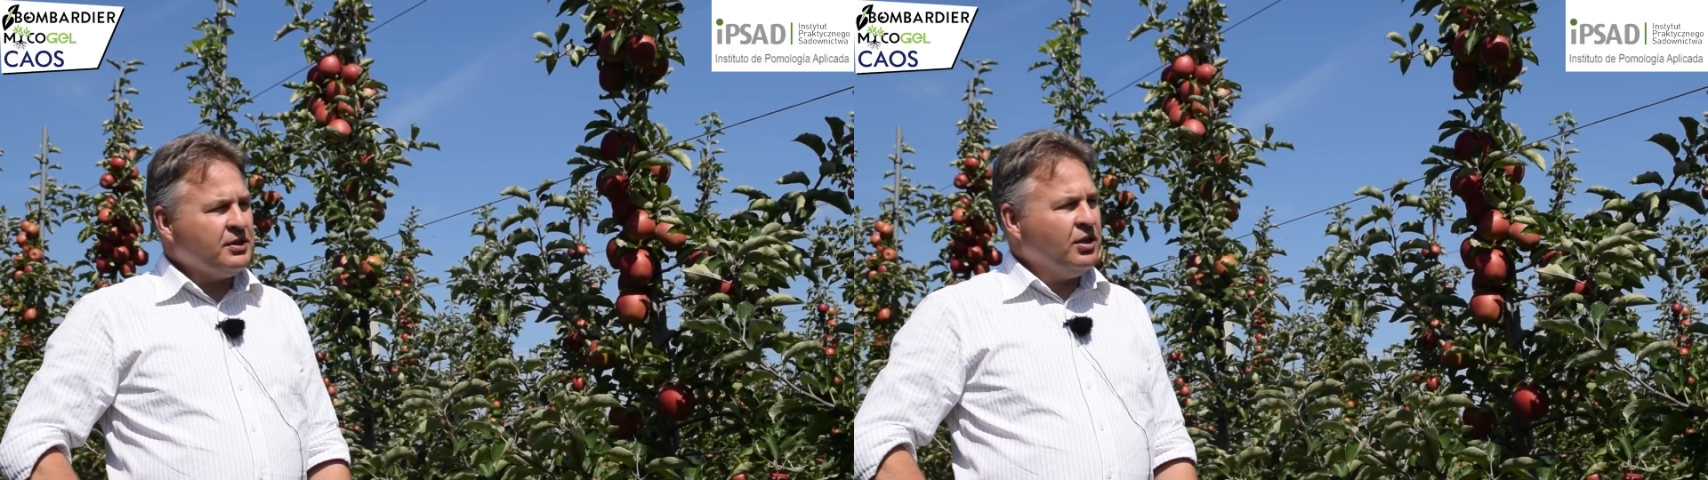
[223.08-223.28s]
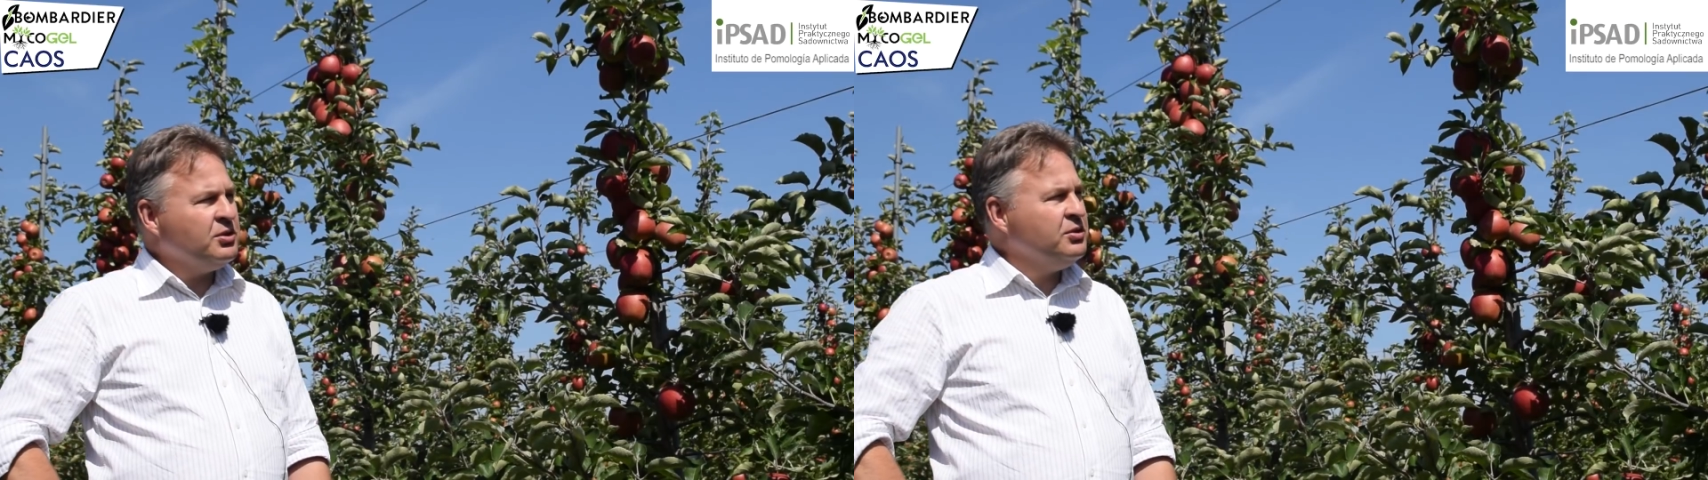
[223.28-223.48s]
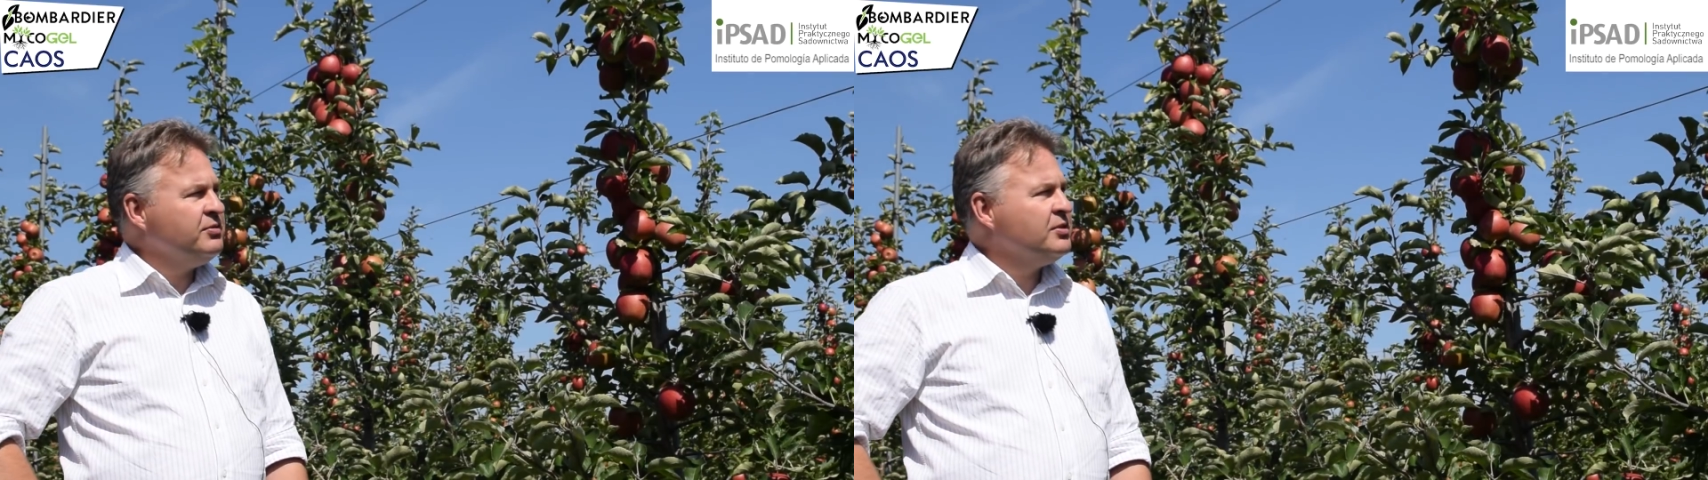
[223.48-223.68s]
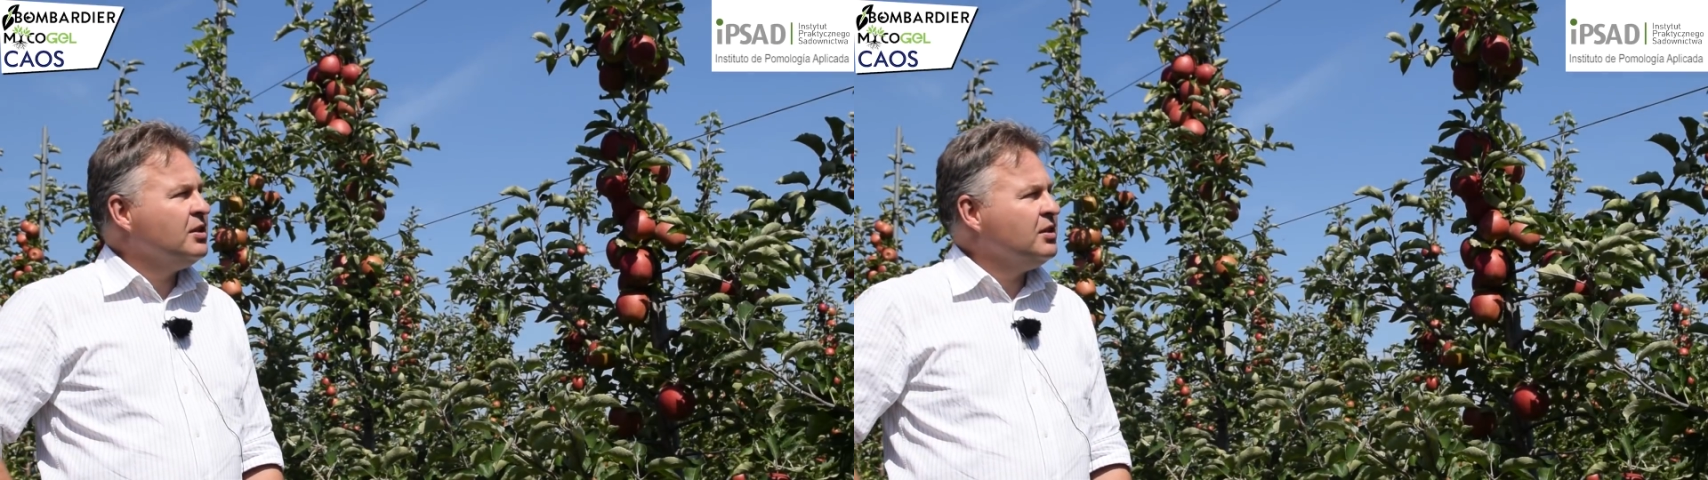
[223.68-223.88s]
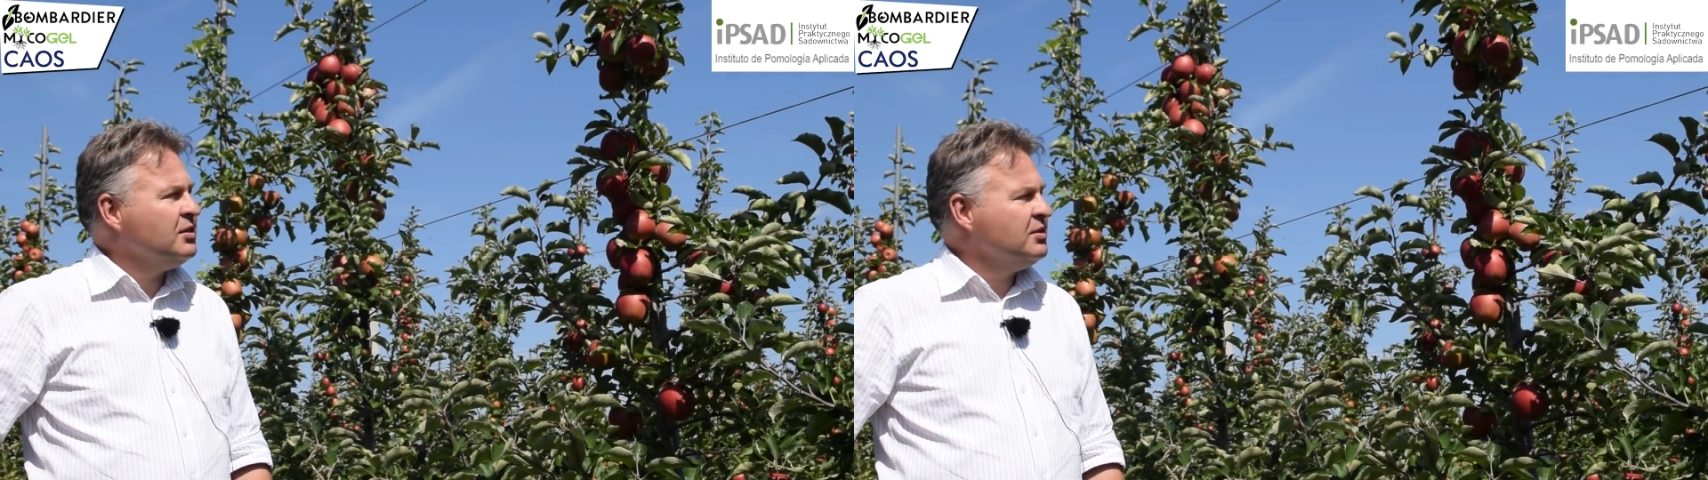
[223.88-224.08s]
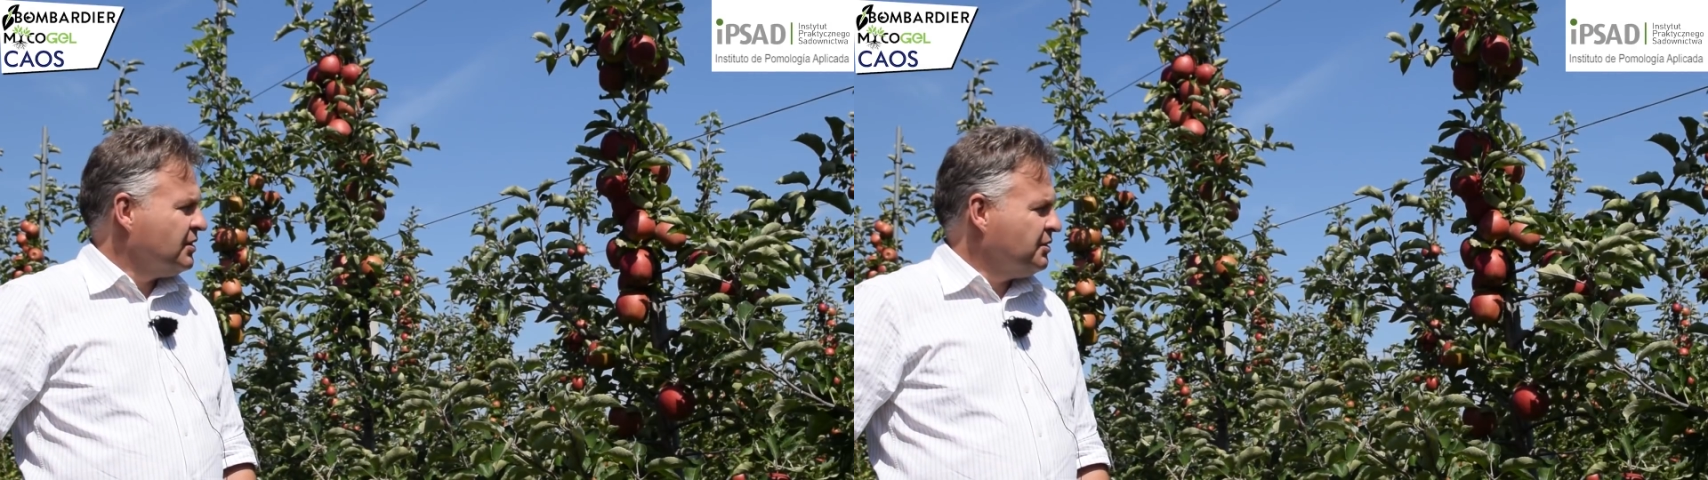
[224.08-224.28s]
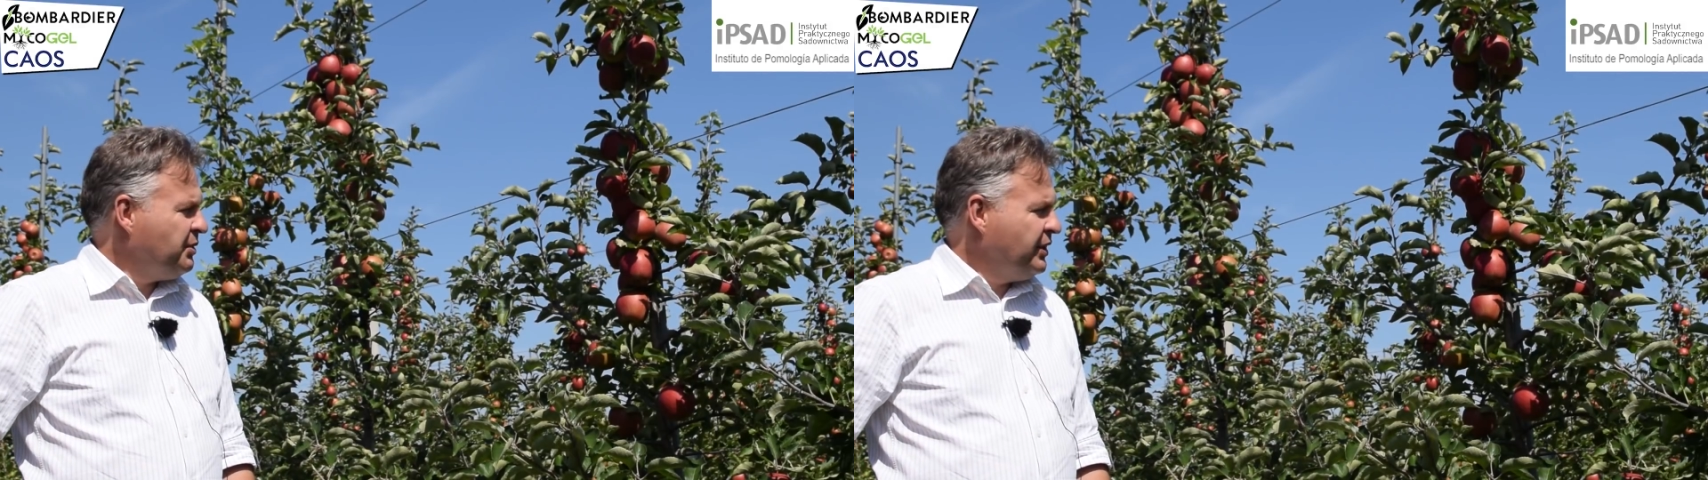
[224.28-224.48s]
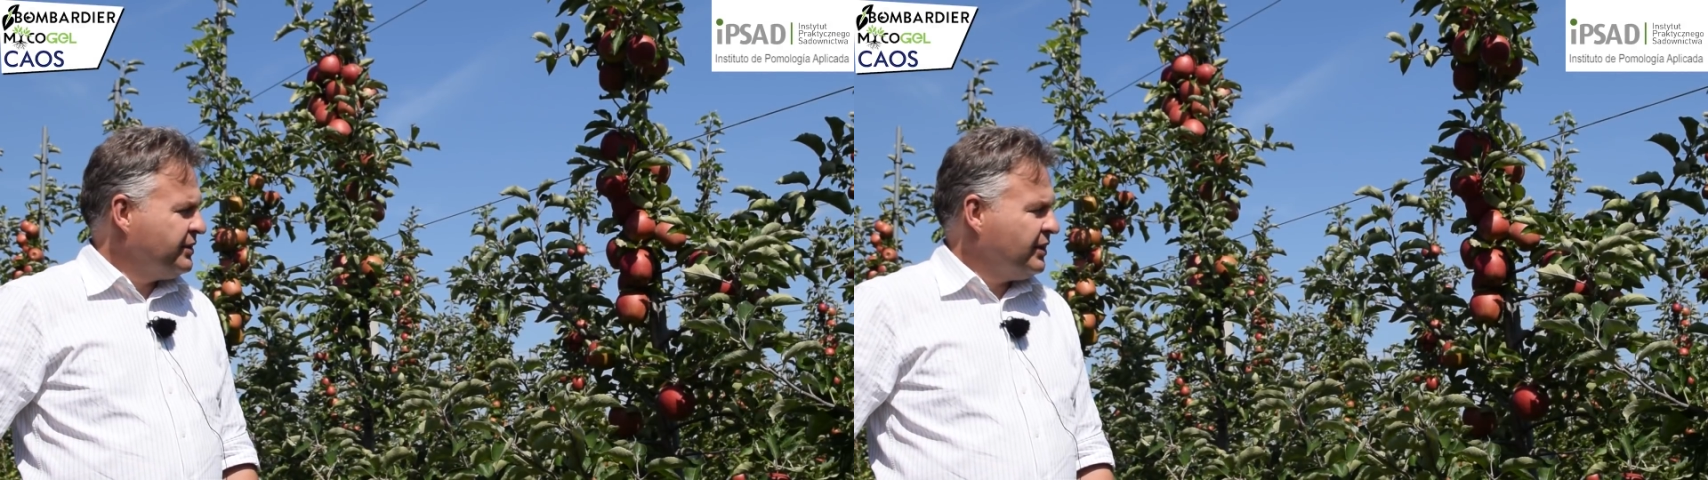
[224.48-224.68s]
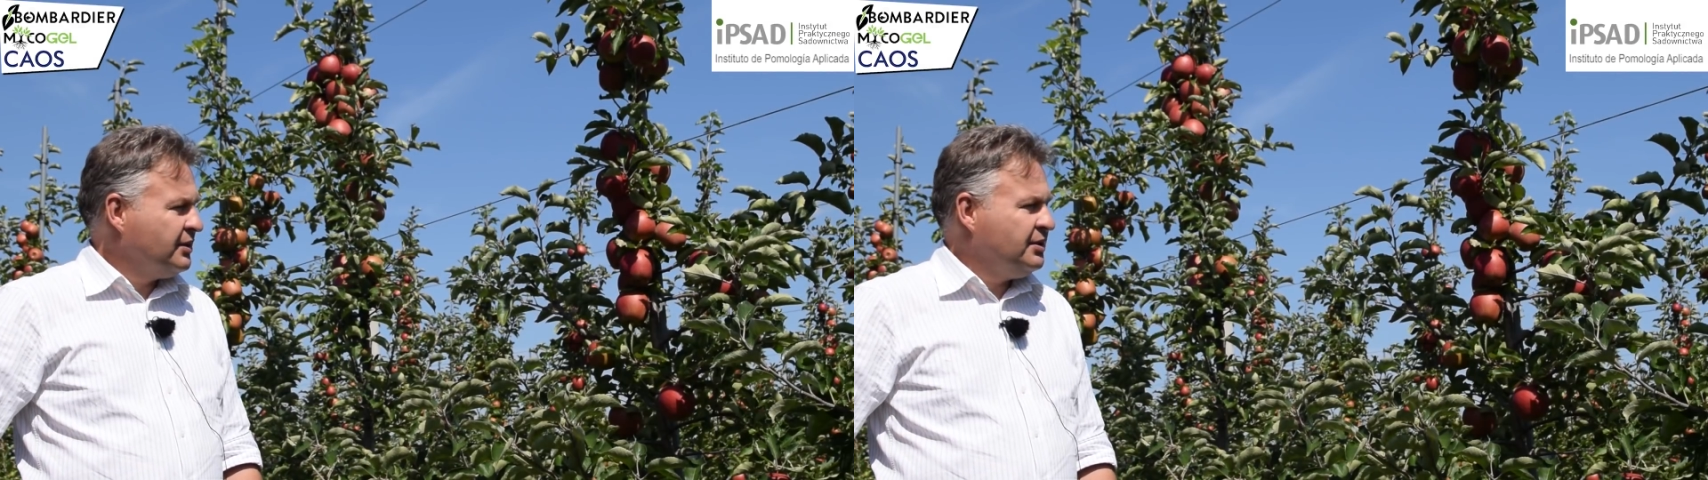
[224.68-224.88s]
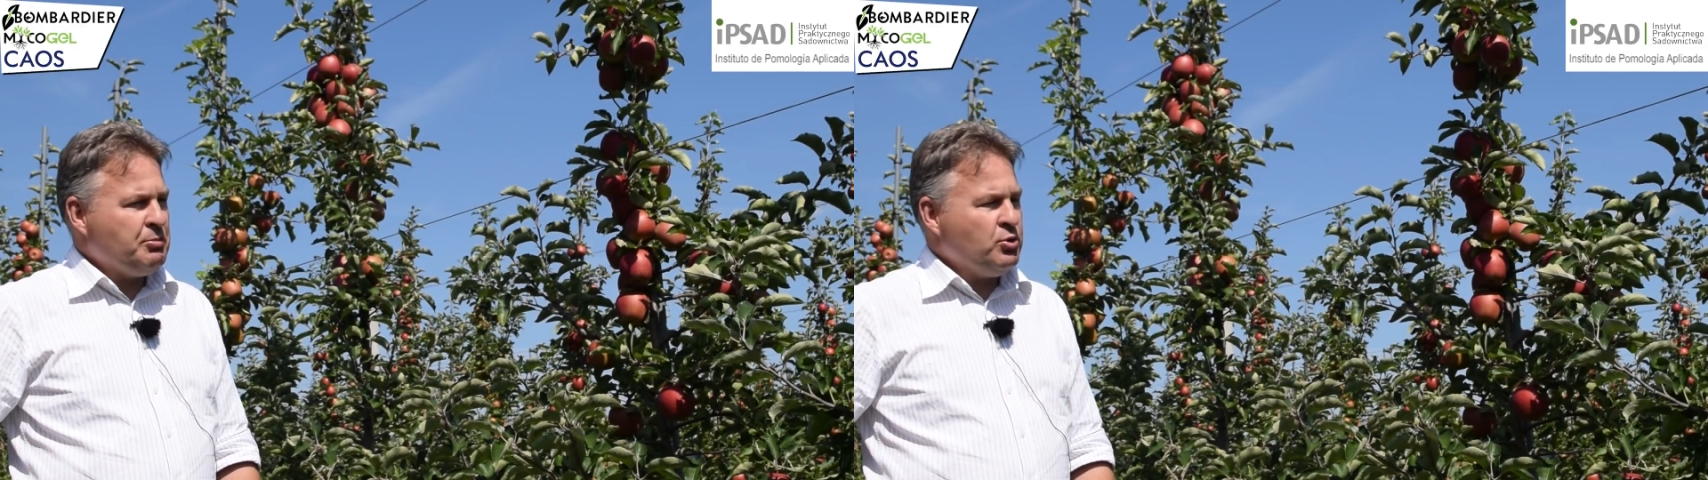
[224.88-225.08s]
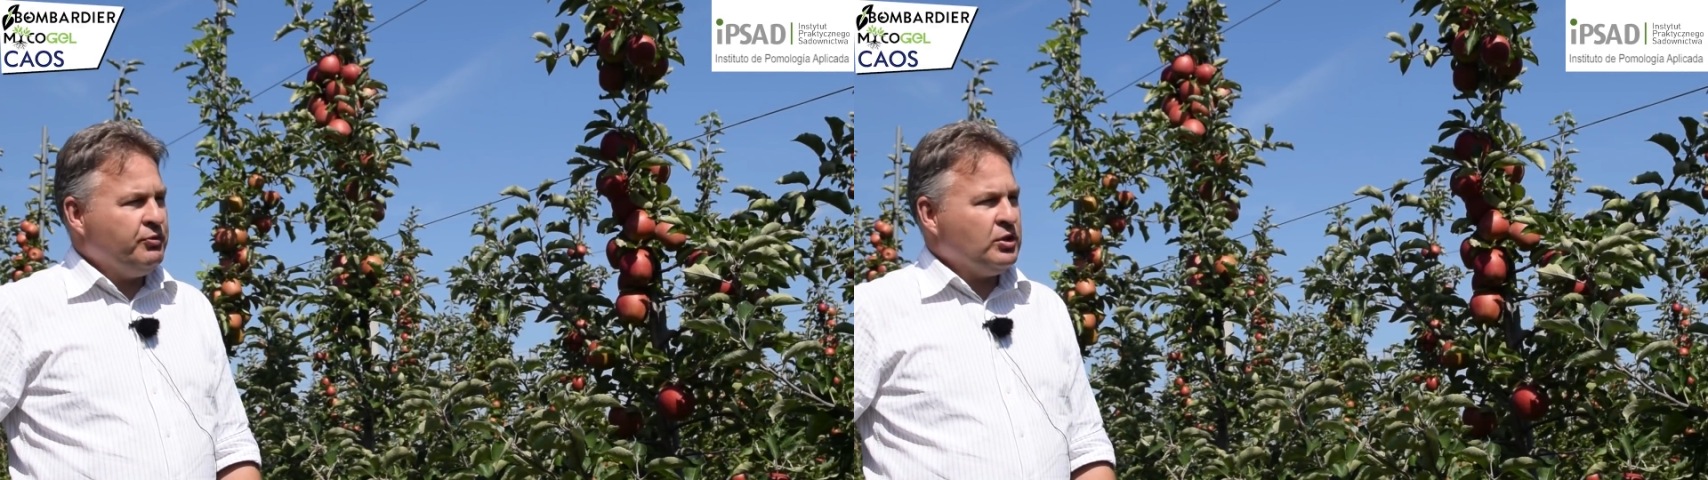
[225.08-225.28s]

Ahora estamos en la zona tratada donde se hizo el